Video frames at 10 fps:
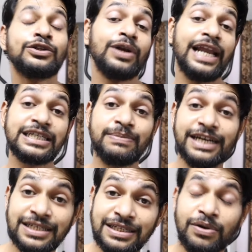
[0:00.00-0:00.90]
तो लेग्स भी
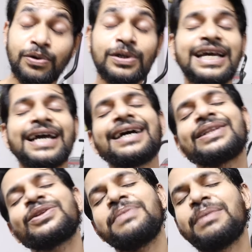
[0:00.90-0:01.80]
अच्छे से हो
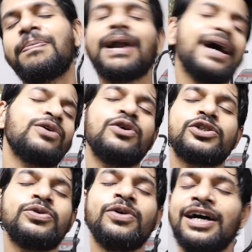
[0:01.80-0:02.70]
जाएगा तो मैं बड़ा
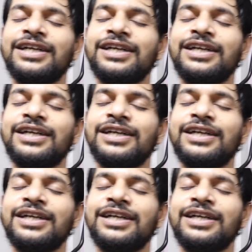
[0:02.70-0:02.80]
खुश हूँ